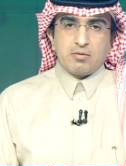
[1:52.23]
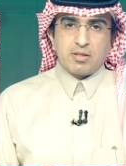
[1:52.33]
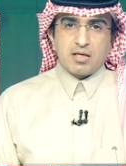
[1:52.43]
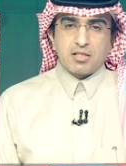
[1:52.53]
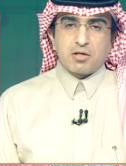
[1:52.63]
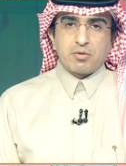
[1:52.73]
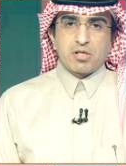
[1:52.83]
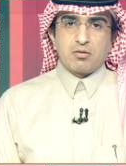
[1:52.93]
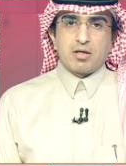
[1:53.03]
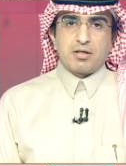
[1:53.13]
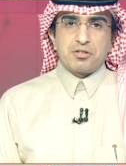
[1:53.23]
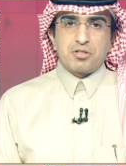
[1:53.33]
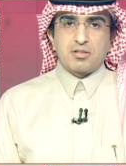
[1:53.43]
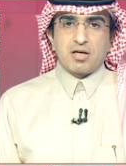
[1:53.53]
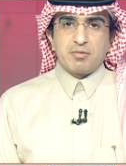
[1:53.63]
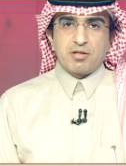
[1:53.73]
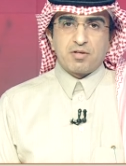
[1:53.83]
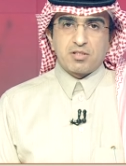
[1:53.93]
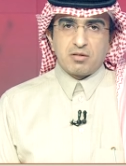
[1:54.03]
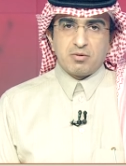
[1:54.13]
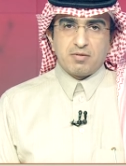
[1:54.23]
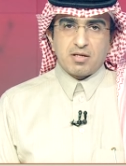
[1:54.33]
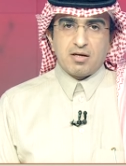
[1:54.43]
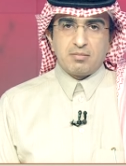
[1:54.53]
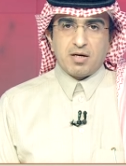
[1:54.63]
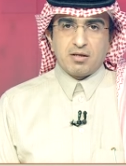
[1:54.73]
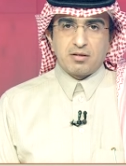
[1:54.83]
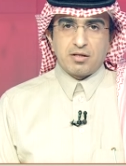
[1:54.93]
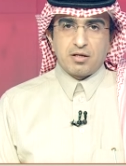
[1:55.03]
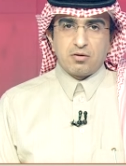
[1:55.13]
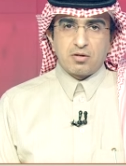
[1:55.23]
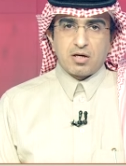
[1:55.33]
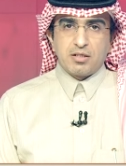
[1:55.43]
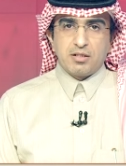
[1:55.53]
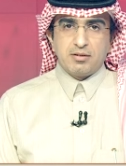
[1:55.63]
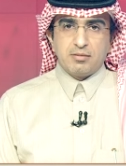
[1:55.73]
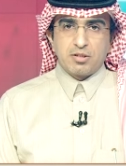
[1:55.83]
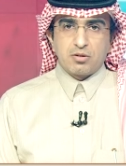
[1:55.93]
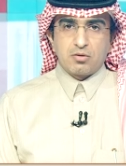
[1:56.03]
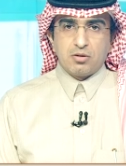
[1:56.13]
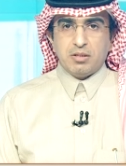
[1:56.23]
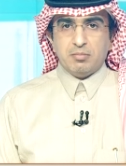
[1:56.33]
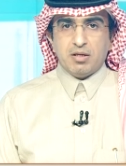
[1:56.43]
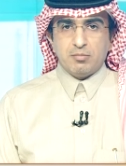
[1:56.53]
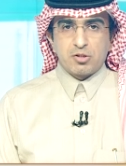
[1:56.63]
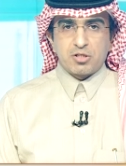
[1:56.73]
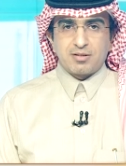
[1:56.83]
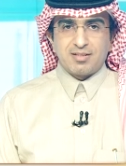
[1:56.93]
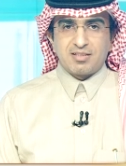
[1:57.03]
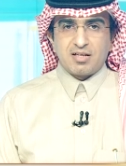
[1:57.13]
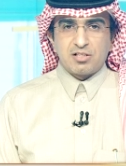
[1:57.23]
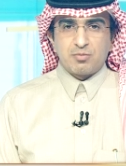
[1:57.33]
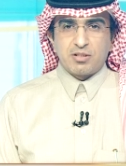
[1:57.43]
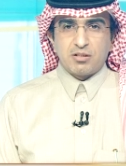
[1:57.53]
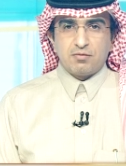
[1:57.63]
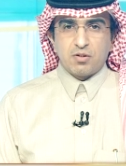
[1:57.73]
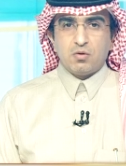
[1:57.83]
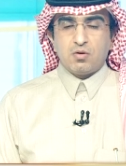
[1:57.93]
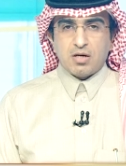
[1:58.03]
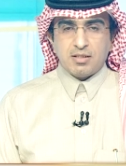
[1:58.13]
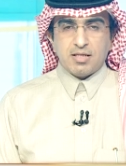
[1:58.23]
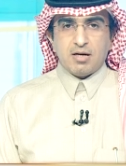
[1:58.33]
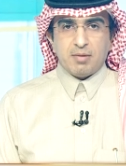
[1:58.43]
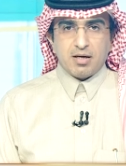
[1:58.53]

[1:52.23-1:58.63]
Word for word: وناقش وزير الخارجية الأمير فيصل بن فرحان مع نظيره الأوكراني ديمترو كوليبا مستجدات الأزمة في أوكرانيا مع